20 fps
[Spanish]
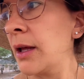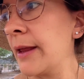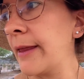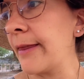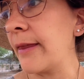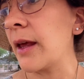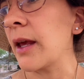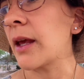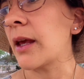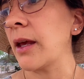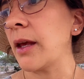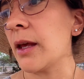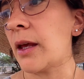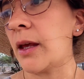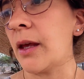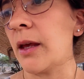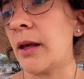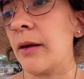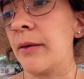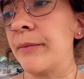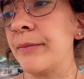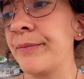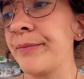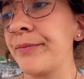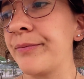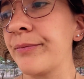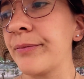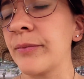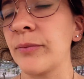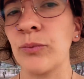de que
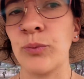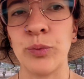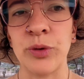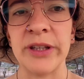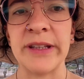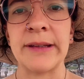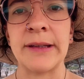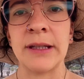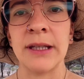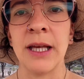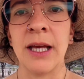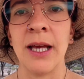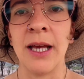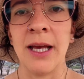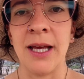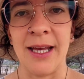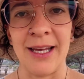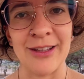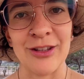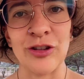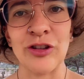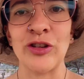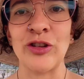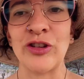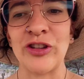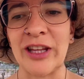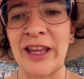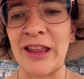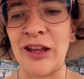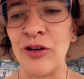pues esto
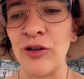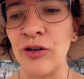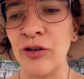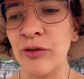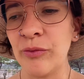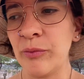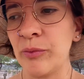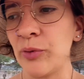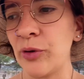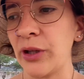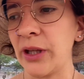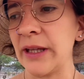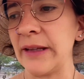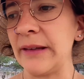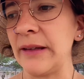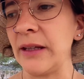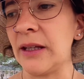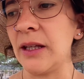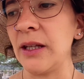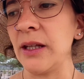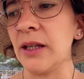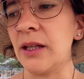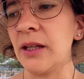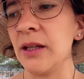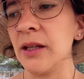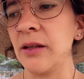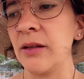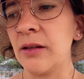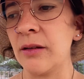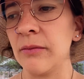sucedió, ¿no? Porque sí,
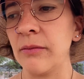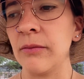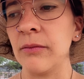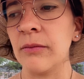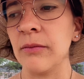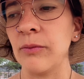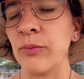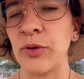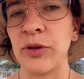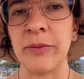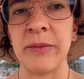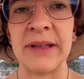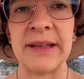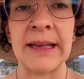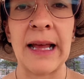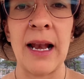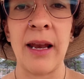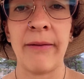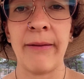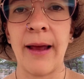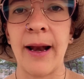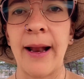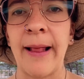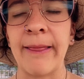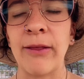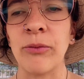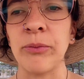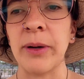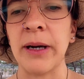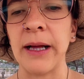pues me está
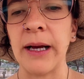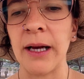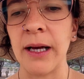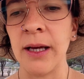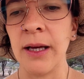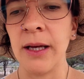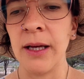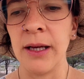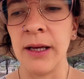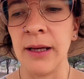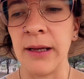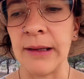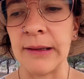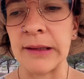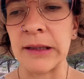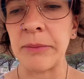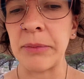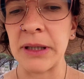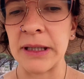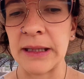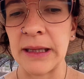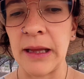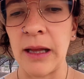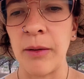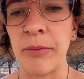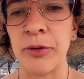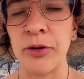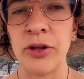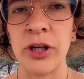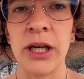alivianando para esta parte
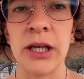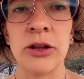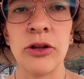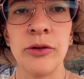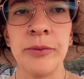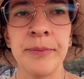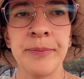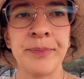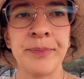del proyecto.